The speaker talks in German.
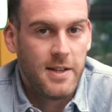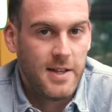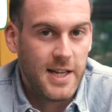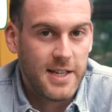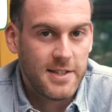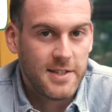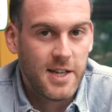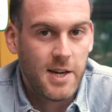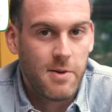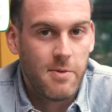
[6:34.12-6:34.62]

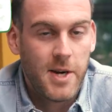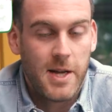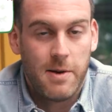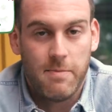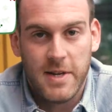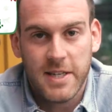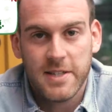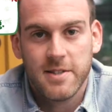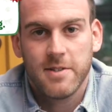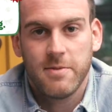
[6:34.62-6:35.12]
das kann man am
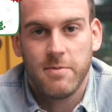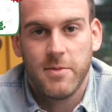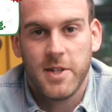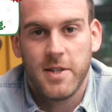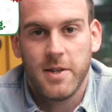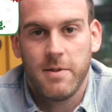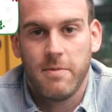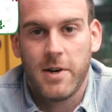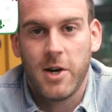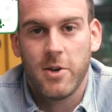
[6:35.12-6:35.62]
besten mit
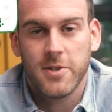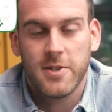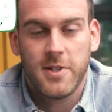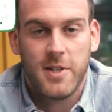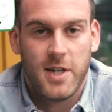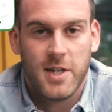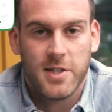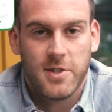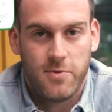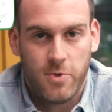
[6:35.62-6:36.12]
dem
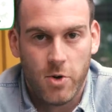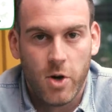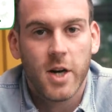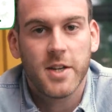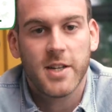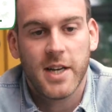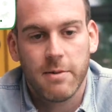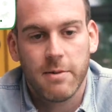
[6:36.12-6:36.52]
Haustierarzt vor Ort